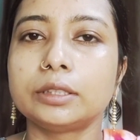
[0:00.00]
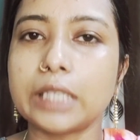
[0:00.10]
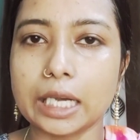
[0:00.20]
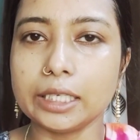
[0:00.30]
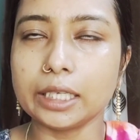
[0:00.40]

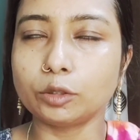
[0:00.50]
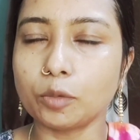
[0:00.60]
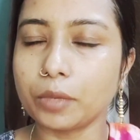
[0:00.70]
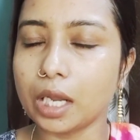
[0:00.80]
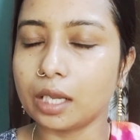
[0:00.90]
জানি না
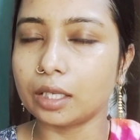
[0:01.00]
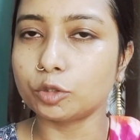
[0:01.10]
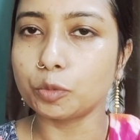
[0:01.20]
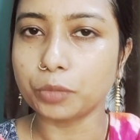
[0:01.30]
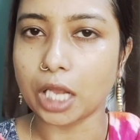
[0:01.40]
তোমরা
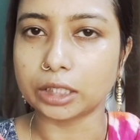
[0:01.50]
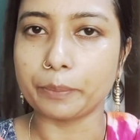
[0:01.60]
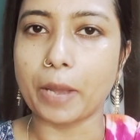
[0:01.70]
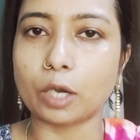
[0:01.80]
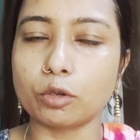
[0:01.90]
চুপ থাকতে
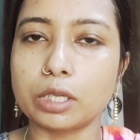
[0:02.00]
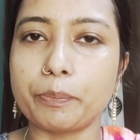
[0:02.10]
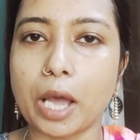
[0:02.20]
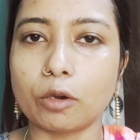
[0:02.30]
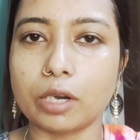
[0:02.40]
পারো কি
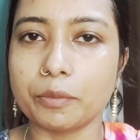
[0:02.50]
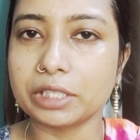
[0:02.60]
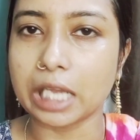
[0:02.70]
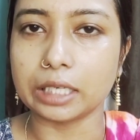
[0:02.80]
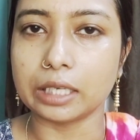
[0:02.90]
পারো না আমি
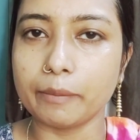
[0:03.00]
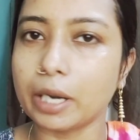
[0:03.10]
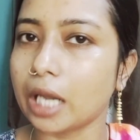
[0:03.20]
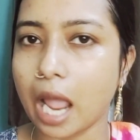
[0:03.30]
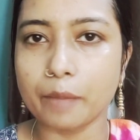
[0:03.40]
জানি না
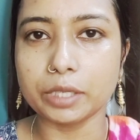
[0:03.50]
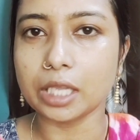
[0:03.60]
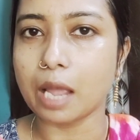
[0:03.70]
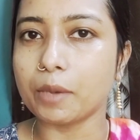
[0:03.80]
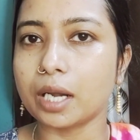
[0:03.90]
বাট আমি
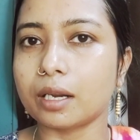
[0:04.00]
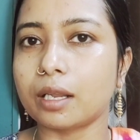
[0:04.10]
আমার